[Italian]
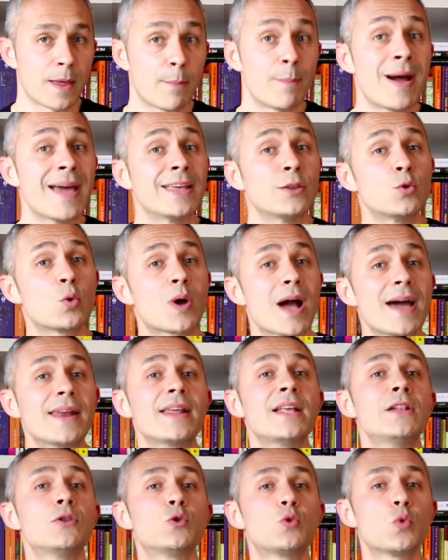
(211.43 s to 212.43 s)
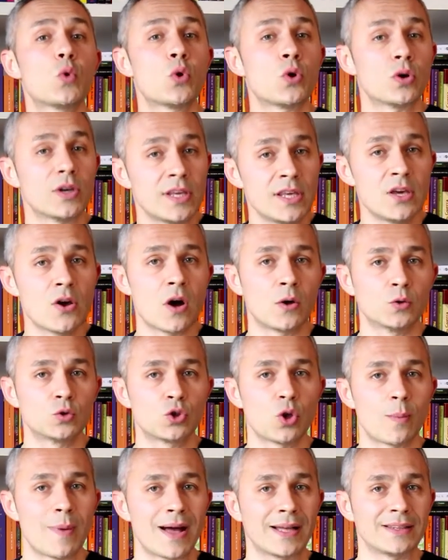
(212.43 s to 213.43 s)
ma educare il tuo io
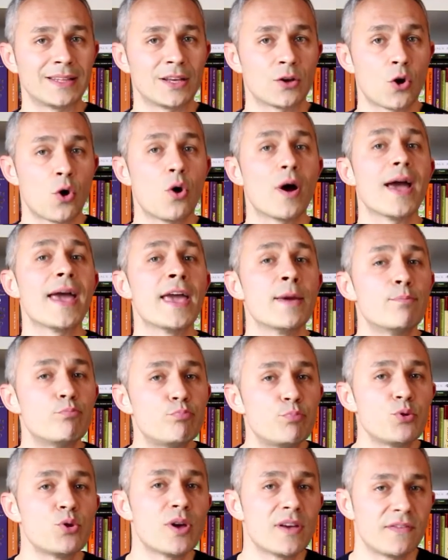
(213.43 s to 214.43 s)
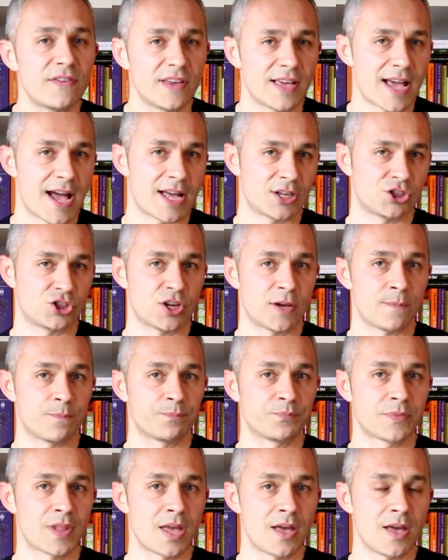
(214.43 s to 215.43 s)
automatico è più efficace.